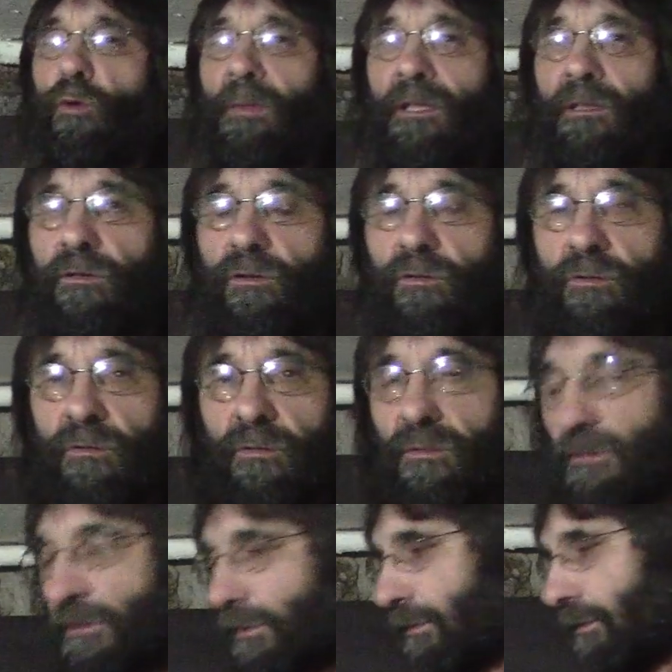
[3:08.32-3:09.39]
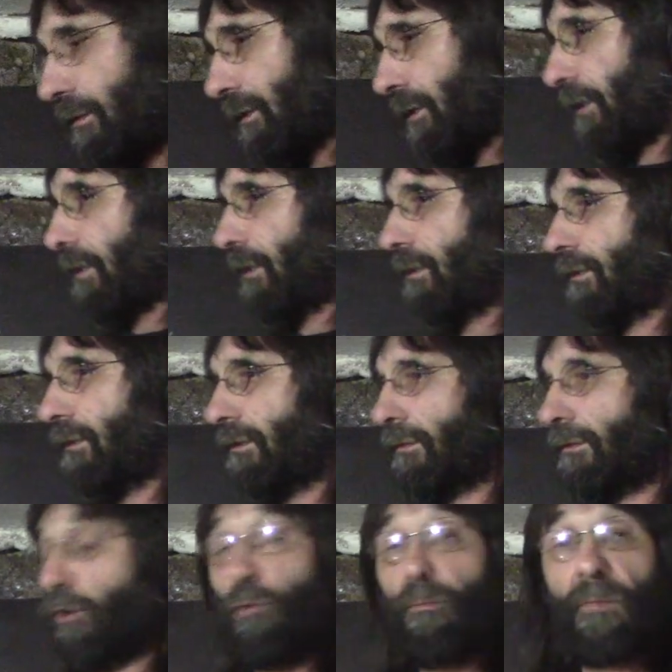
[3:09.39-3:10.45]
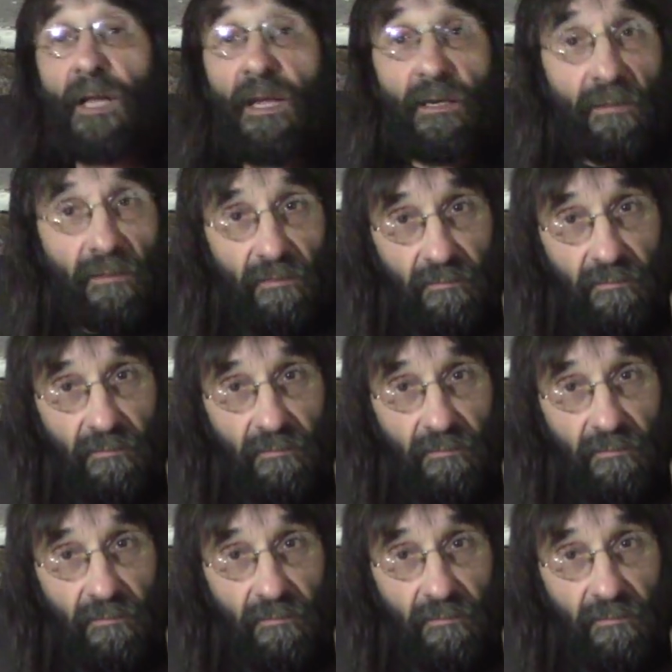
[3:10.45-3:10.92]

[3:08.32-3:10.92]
momento, el hombre,